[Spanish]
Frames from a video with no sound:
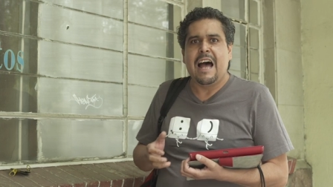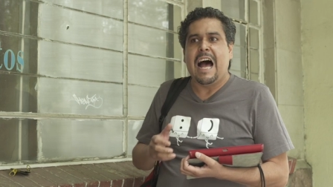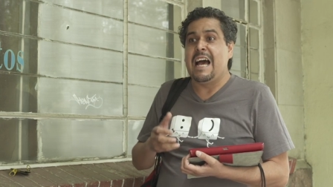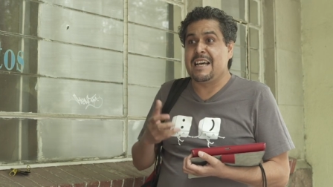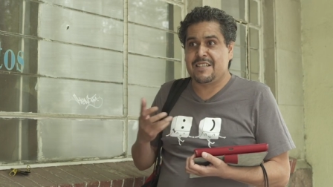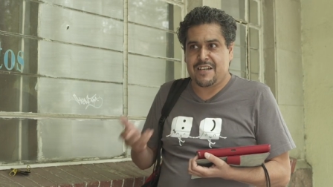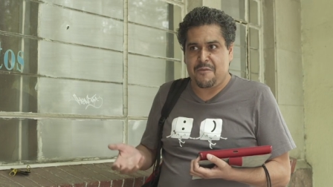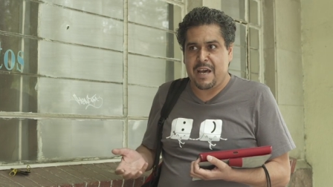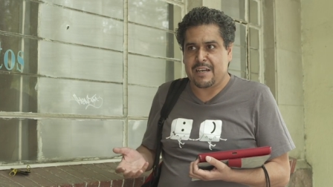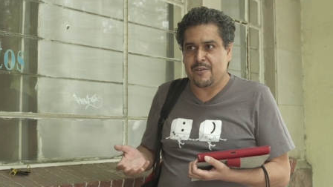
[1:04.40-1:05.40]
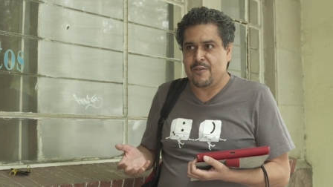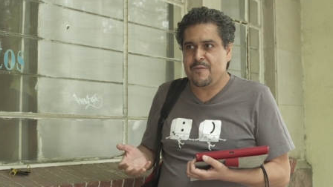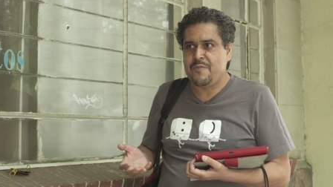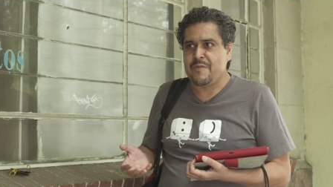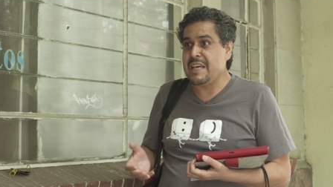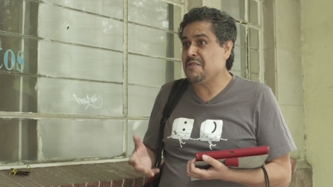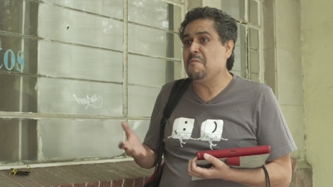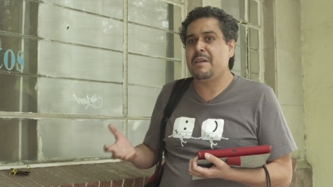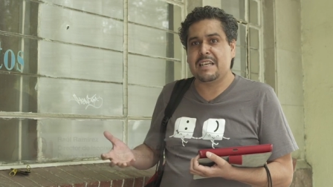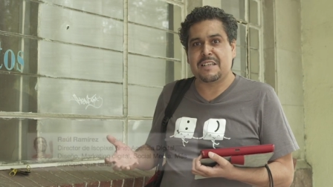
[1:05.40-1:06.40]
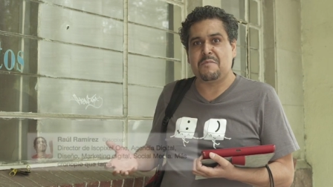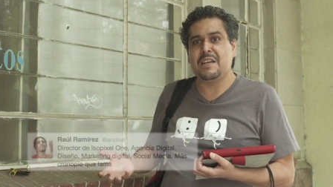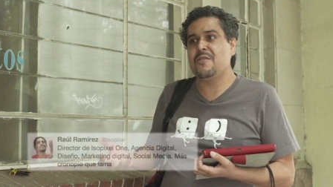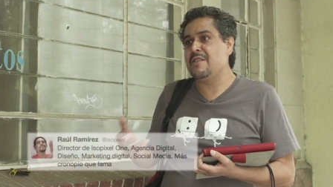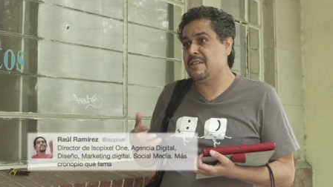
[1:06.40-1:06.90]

a extraviarlo. Y es un padecimiento